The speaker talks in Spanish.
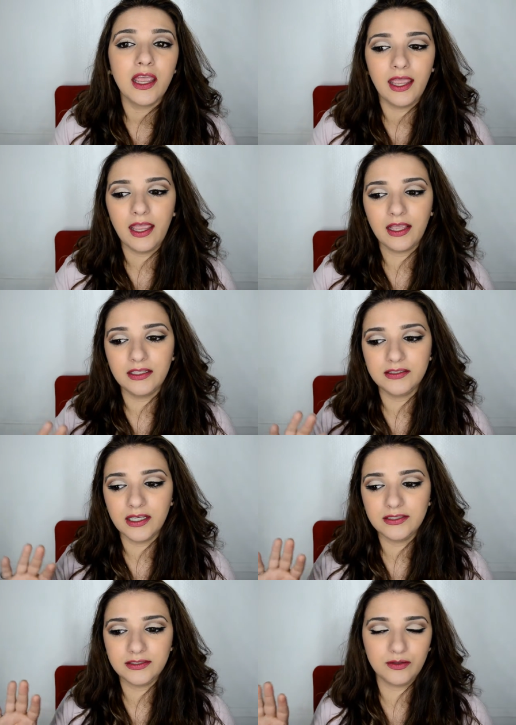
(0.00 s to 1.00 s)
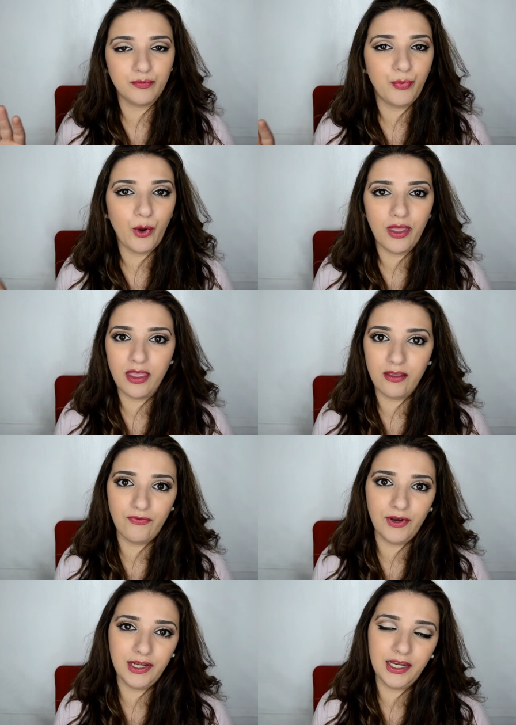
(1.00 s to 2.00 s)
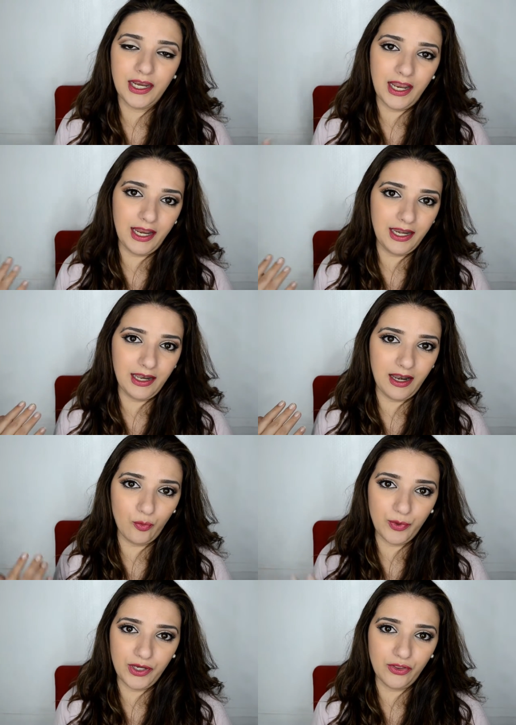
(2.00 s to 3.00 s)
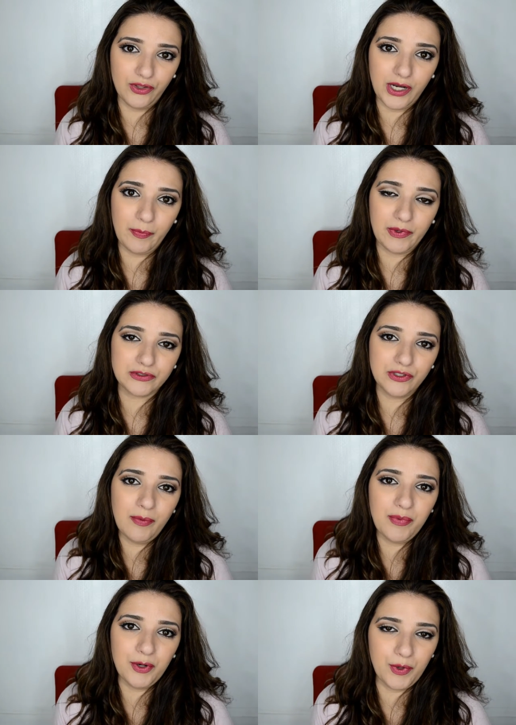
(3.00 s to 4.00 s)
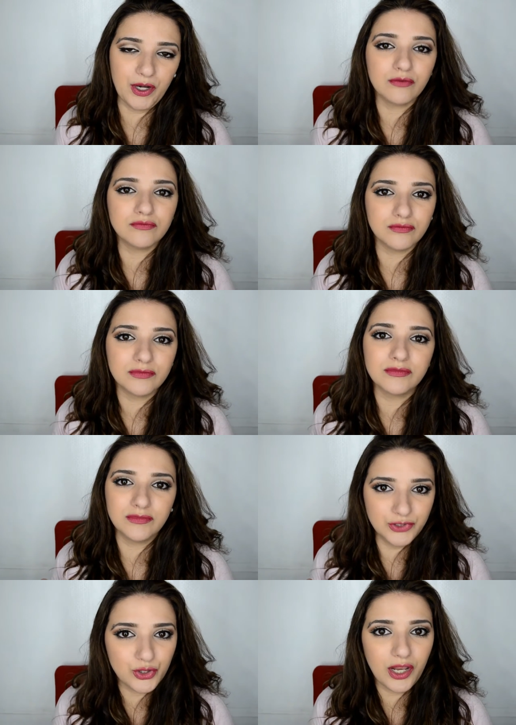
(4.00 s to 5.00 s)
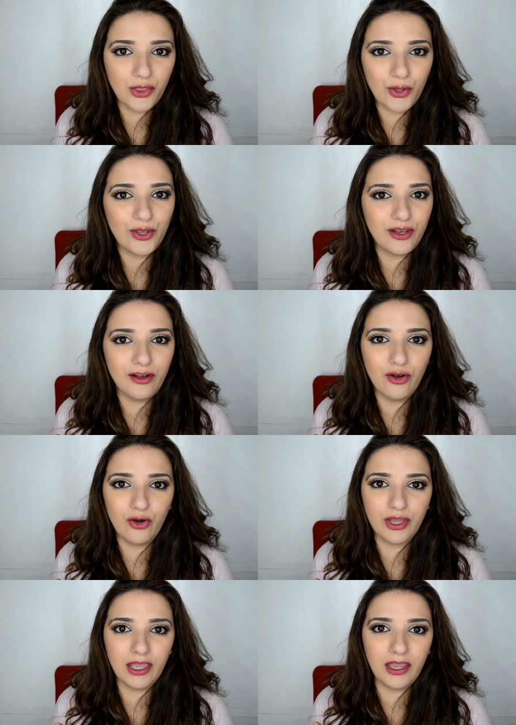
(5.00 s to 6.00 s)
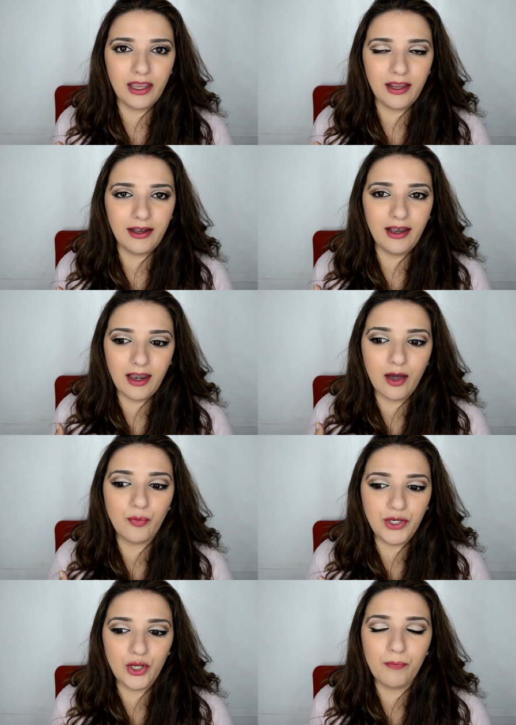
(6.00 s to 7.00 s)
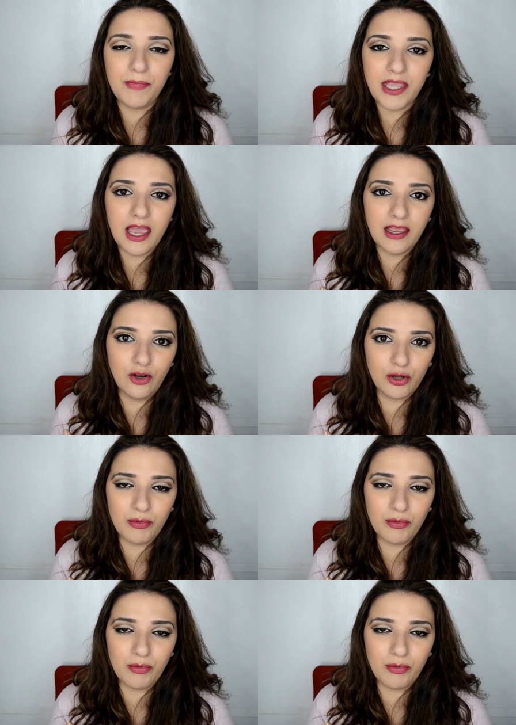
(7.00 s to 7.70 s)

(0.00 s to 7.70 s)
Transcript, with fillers: Eh, quizás puede diferir en la opinión de otras personas, pero bueno, yo les doy lo que la opinión mía, lo que